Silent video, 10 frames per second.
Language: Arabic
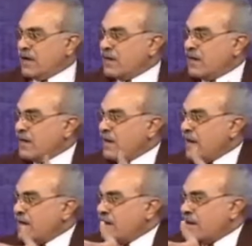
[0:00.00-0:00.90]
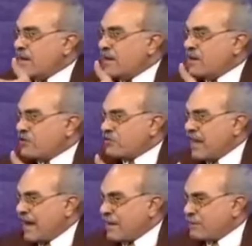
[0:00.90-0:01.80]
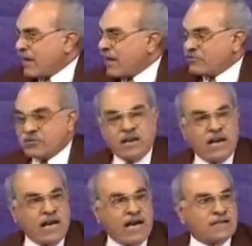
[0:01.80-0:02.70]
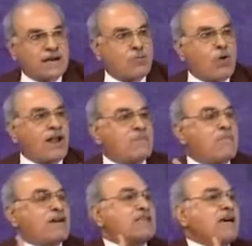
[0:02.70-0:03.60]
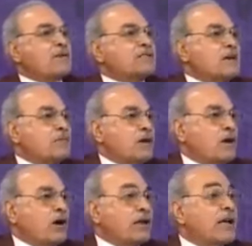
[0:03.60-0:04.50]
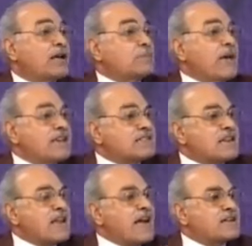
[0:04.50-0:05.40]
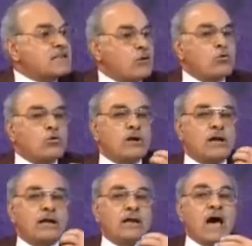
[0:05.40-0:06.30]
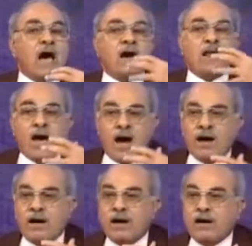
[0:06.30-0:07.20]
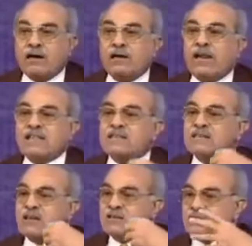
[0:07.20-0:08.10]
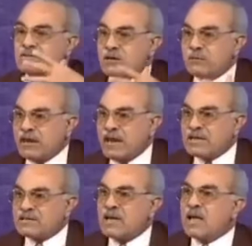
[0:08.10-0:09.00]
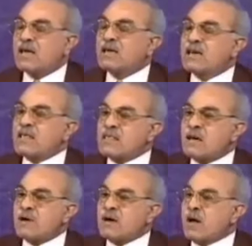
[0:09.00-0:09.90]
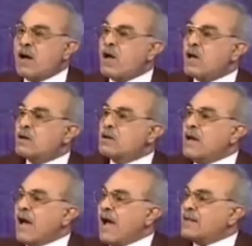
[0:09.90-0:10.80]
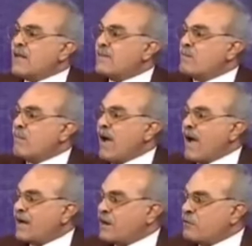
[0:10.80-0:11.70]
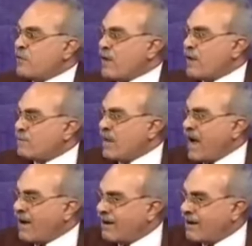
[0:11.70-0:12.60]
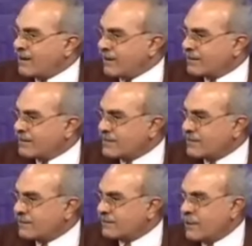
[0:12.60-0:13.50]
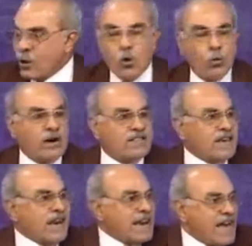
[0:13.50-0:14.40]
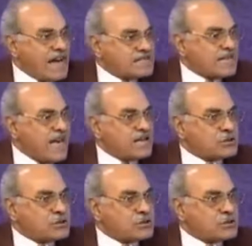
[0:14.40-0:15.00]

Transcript: يعني اللي, اللي, اللي ارتكب الخطيئة آدم ولما تاب تاب الله عليه يبقى إذا أنا عايز أقول الآراء التي تصدم الناس هي ثمرة لعدم معرفة بحقائق الدين ولذلك أنا عايز